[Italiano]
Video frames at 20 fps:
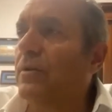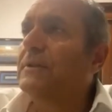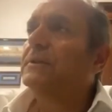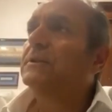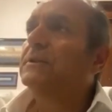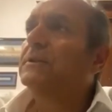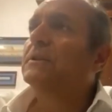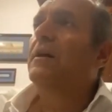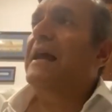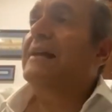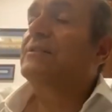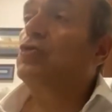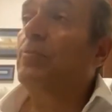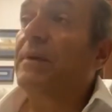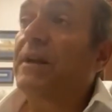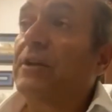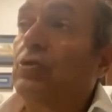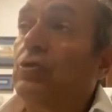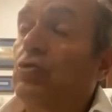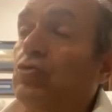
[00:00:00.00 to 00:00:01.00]
e
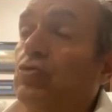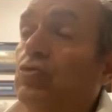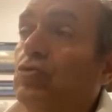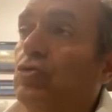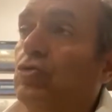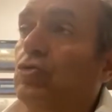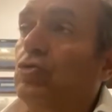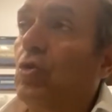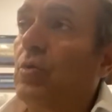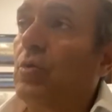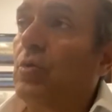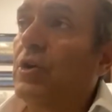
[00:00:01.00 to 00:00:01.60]
soprattutto quello che era